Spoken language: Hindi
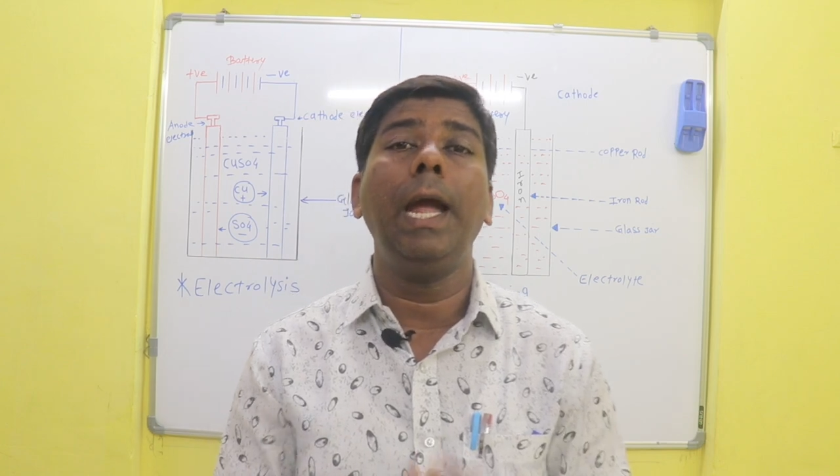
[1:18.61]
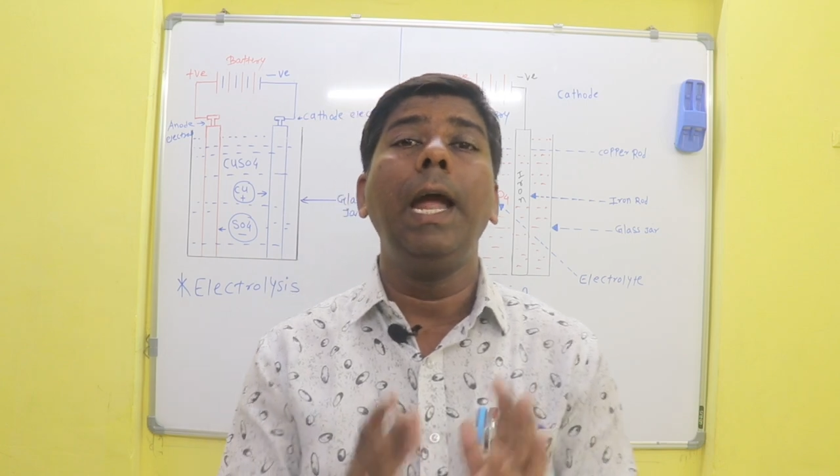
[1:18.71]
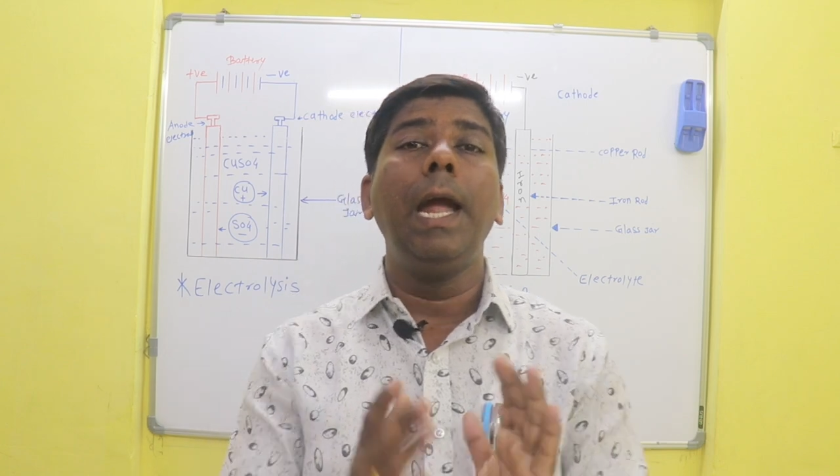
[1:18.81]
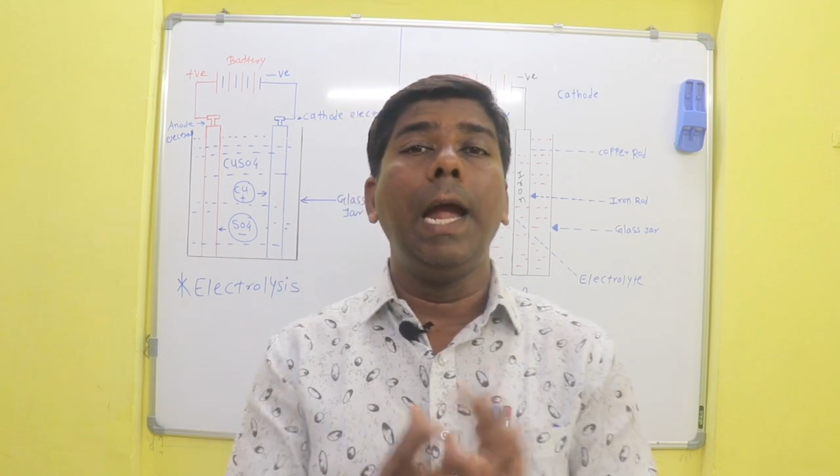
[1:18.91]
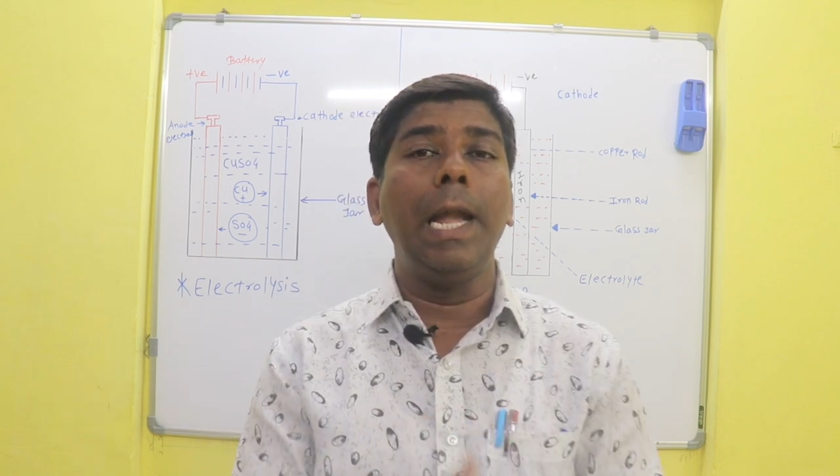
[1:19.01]

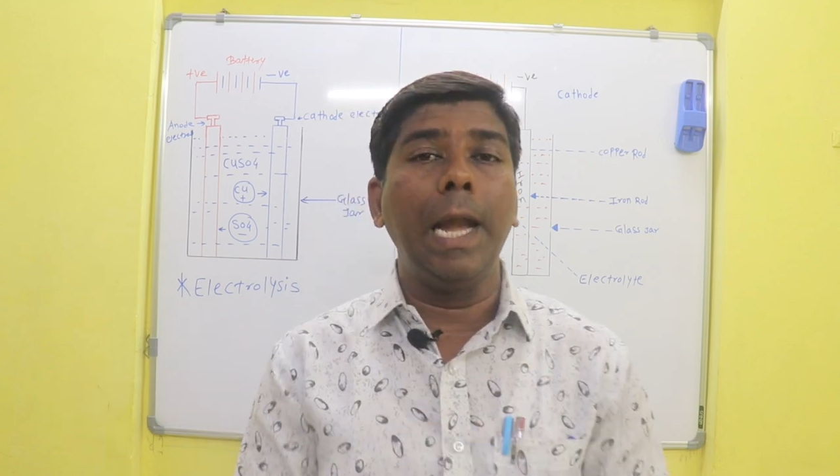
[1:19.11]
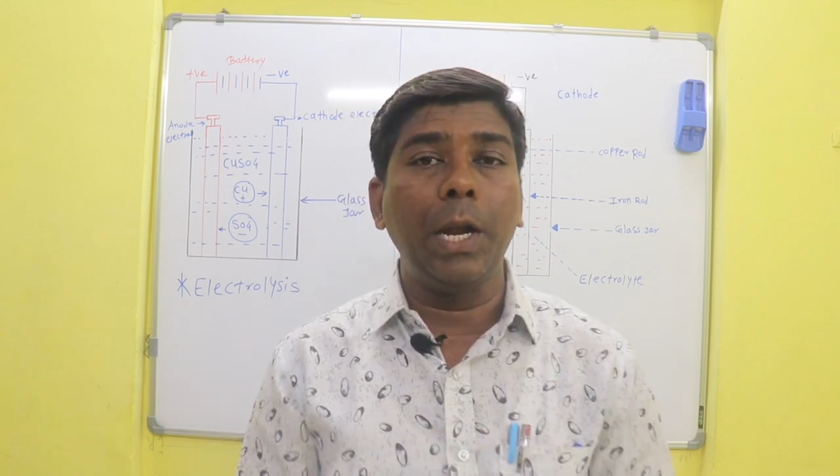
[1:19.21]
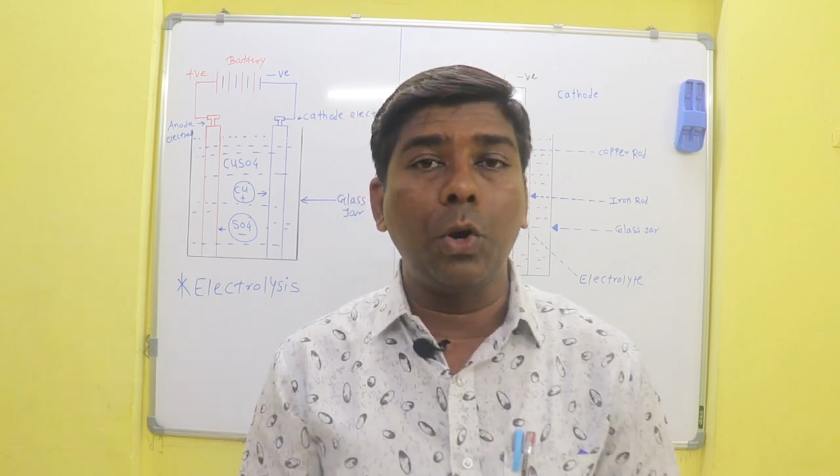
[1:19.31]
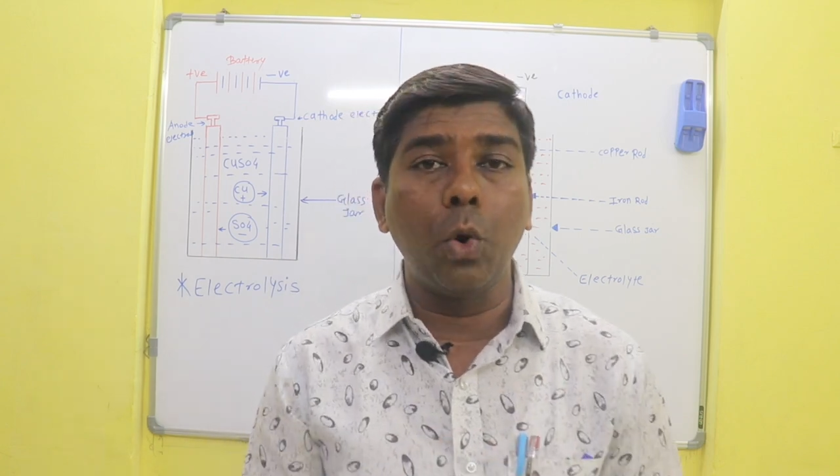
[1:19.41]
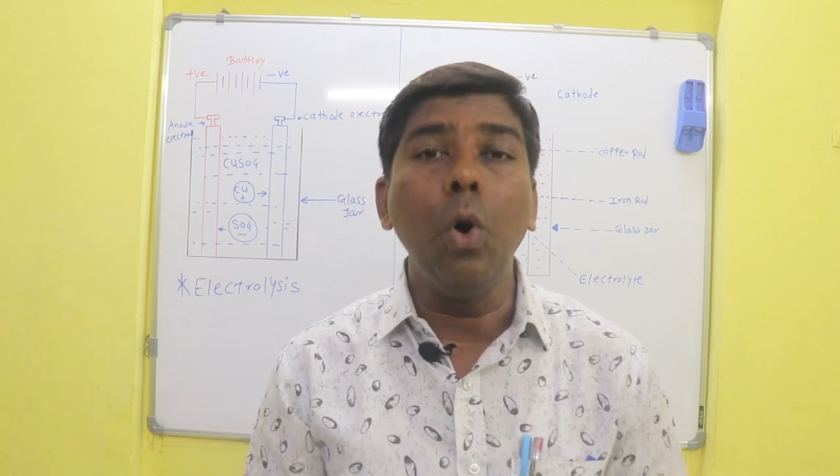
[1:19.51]
हैं
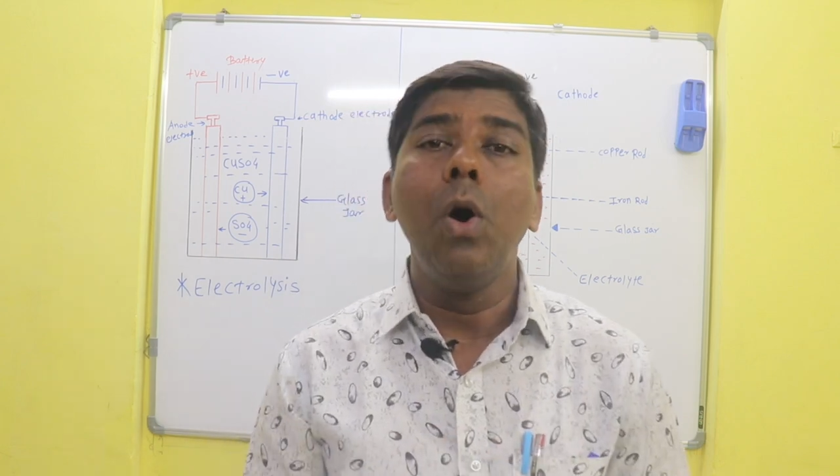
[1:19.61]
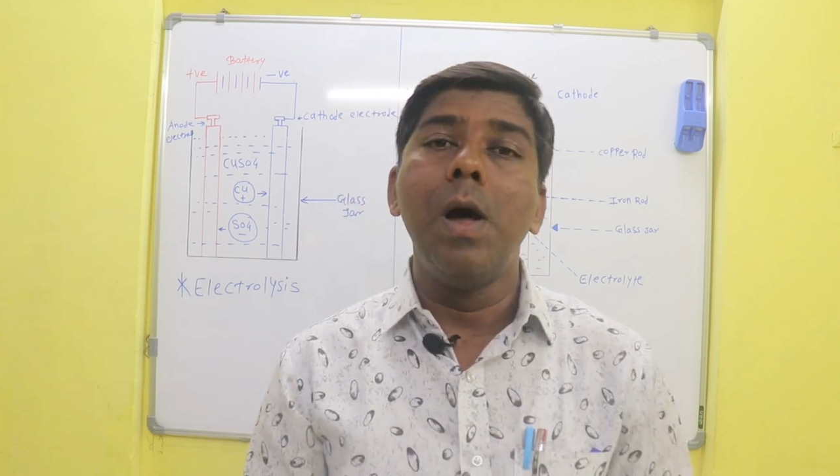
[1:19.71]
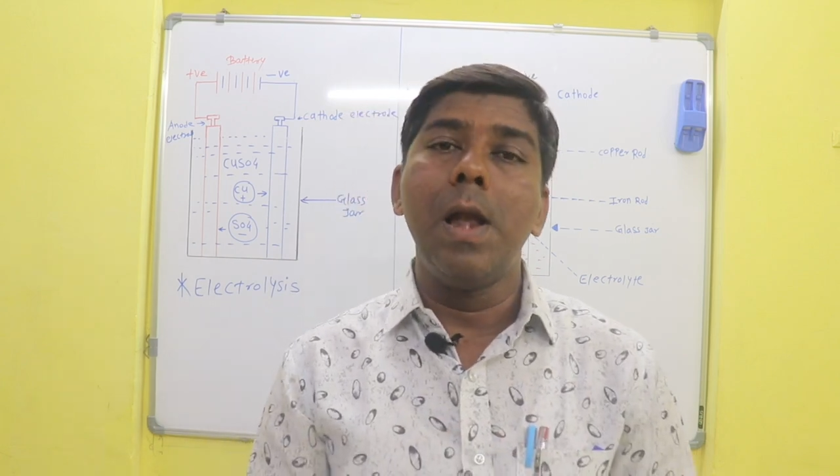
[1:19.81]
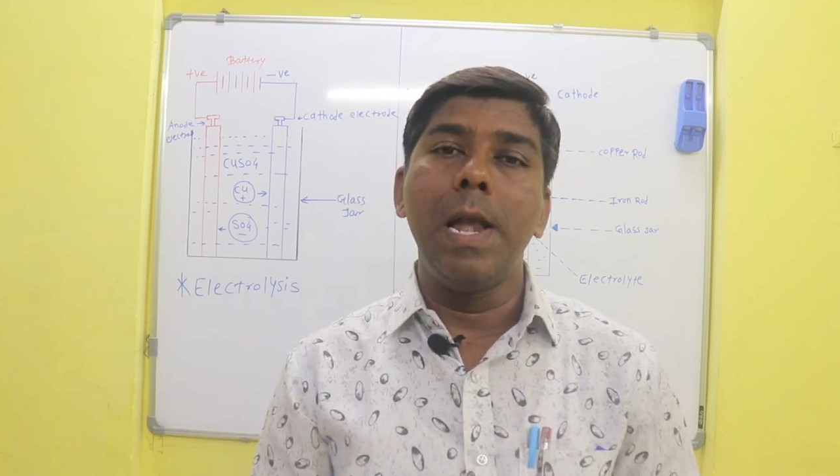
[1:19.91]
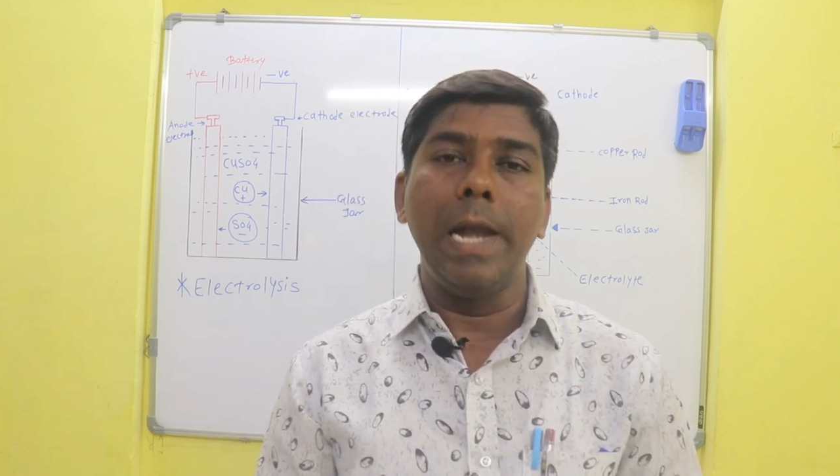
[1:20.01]

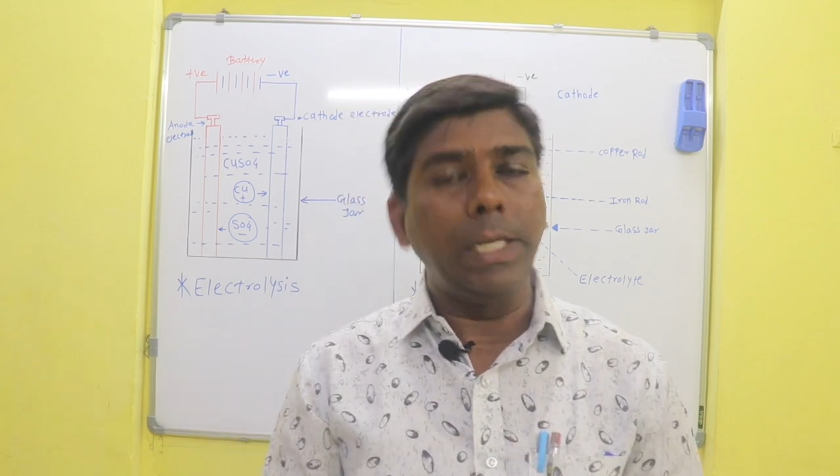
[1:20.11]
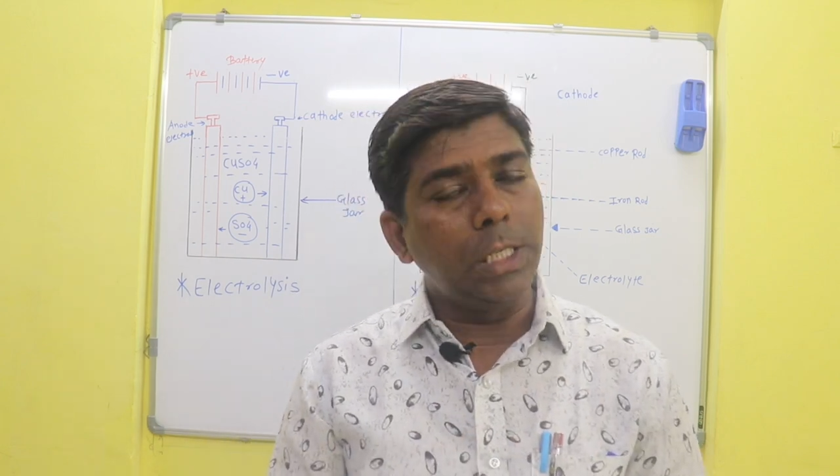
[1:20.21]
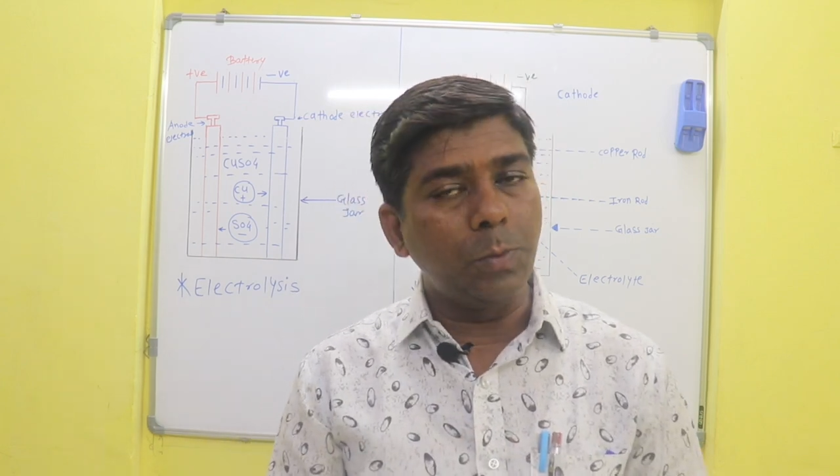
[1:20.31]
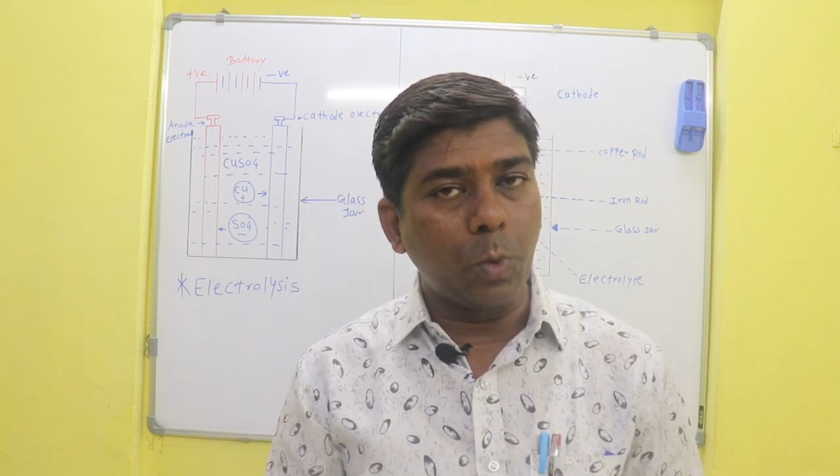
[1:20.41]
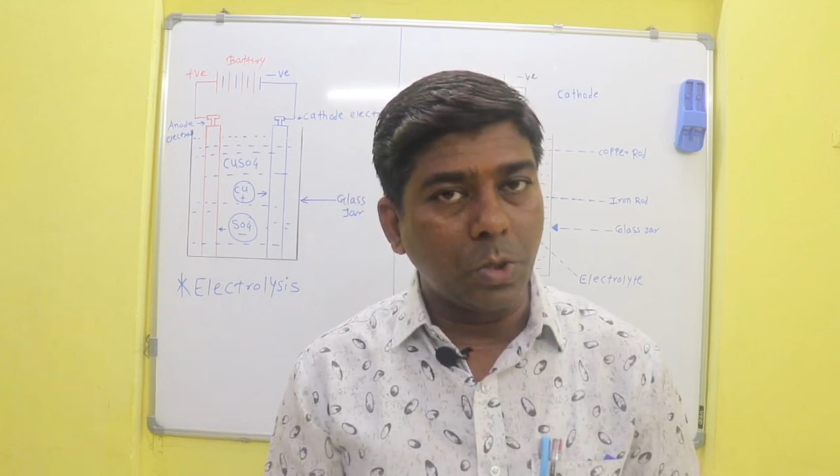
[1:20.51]

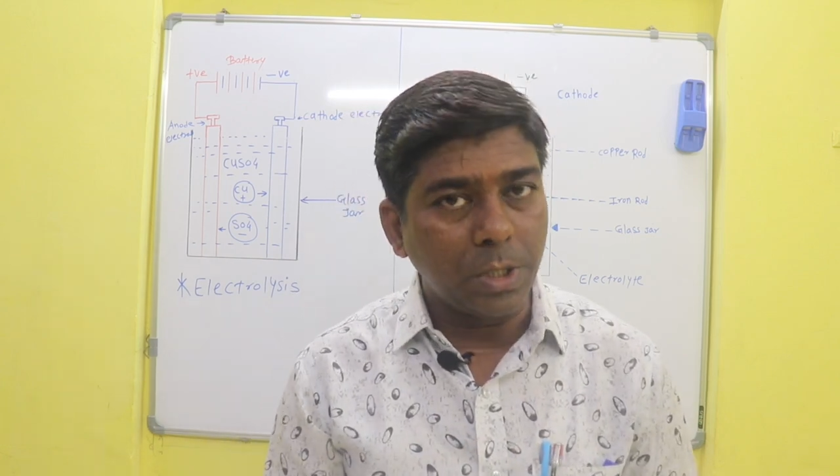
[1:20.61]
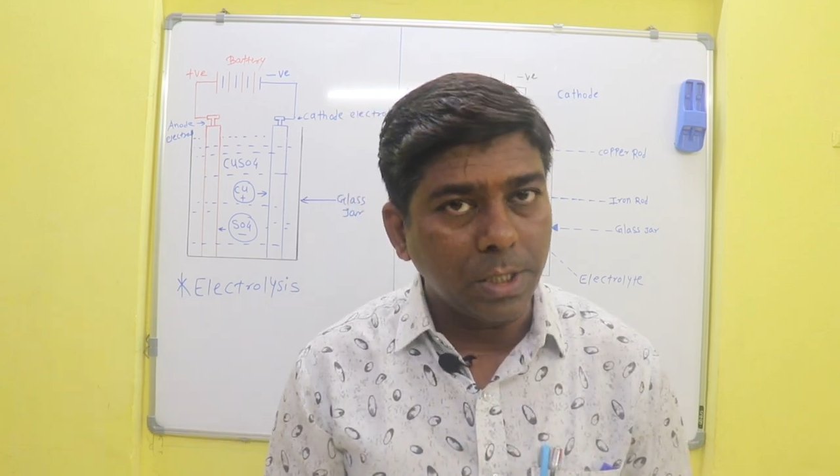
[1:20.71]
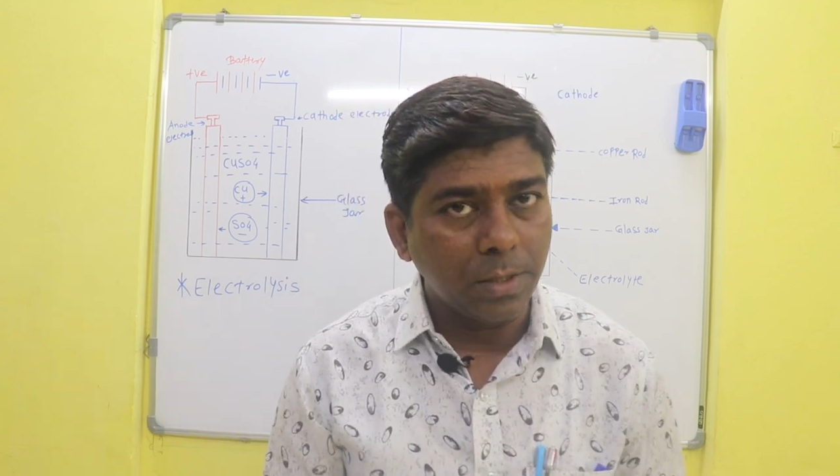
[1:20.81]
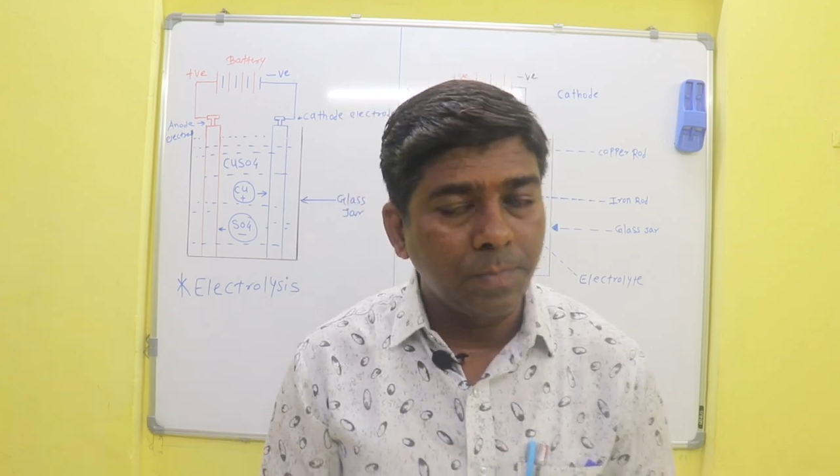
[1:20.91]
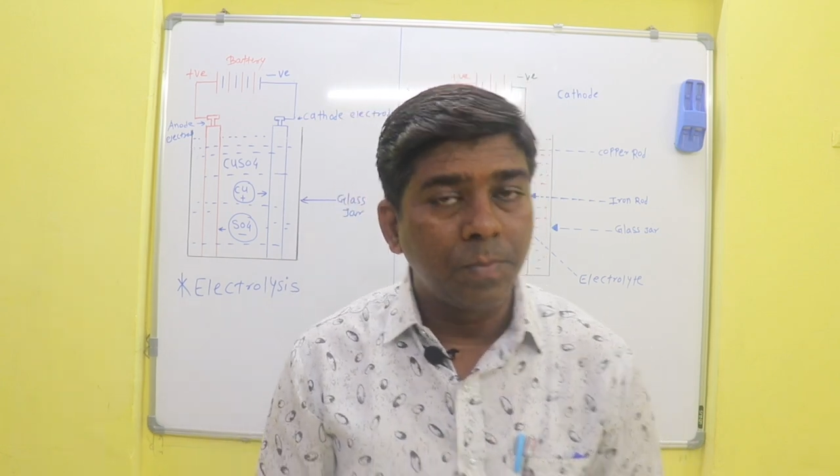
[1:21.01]
इलेक्ट्रोलेसिस
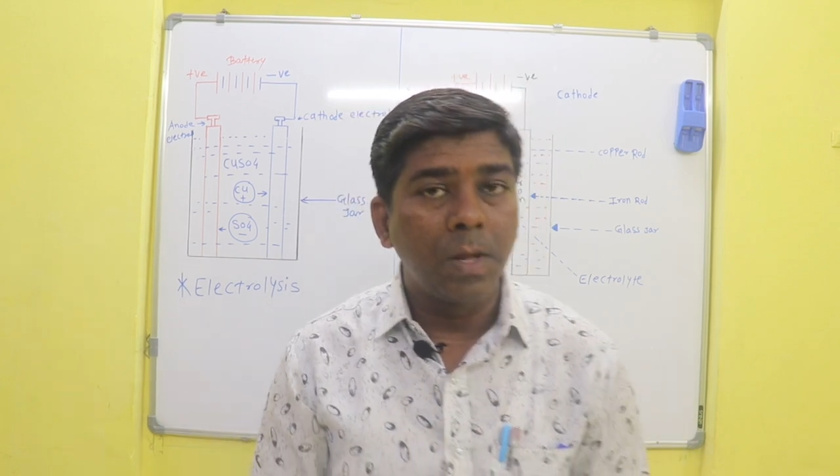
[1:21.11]
प्रोसेस